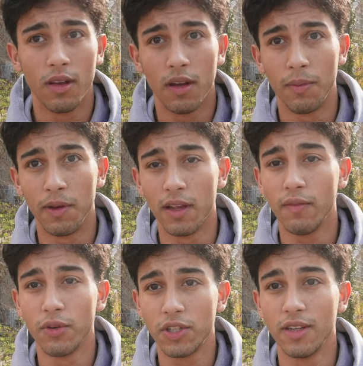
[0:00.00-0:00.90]
aber da
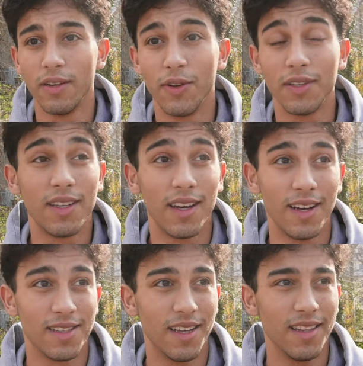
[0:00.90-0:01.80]
wo ich trainieren wollte,
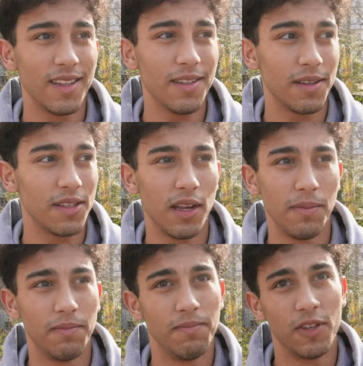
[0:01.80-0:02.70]
trainieren jetzt andere. Deshalb,
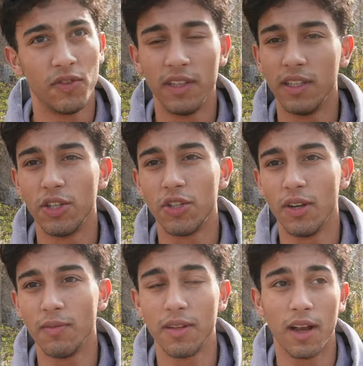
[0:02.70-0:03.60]
ich will die nicht
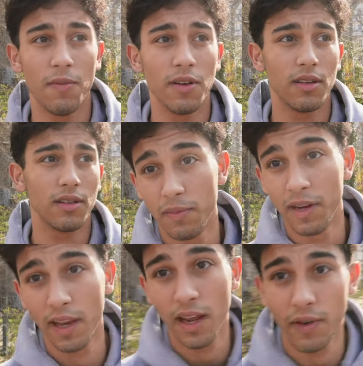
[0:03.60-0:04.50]
stören mit der Kamera. Meine
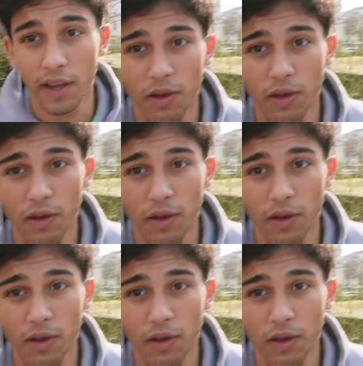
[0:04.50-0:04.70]
der Ring einfach